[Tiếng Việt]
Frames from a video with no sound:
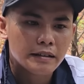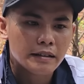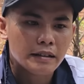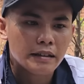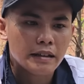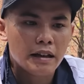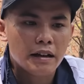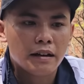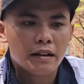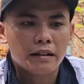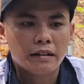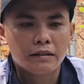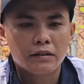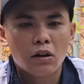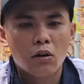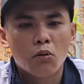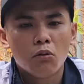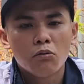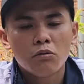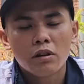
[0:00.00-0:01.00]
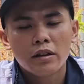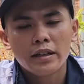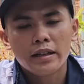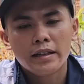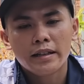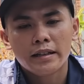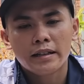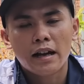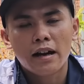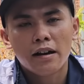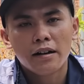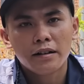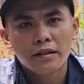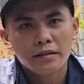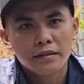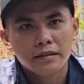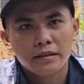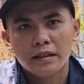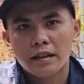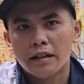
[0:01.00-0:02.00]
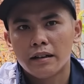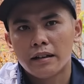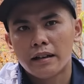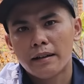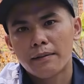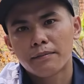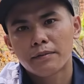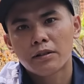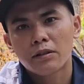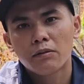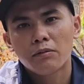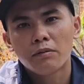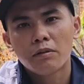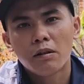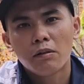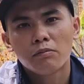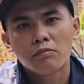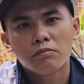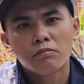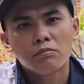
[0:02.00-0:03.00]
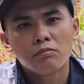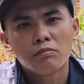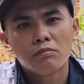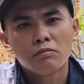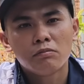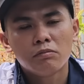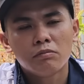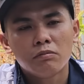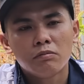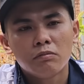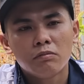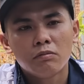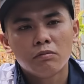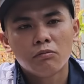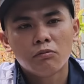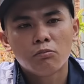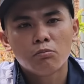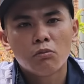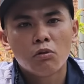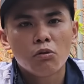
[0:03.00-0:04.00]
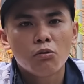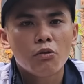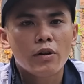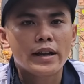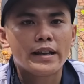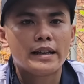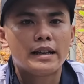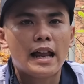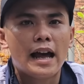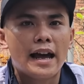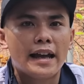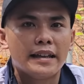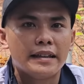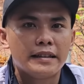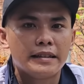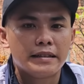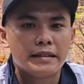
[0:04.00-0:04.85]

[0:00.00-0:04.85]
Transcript: giờ ngủ với thằng đó, giờ em cũng không muốn quay lại,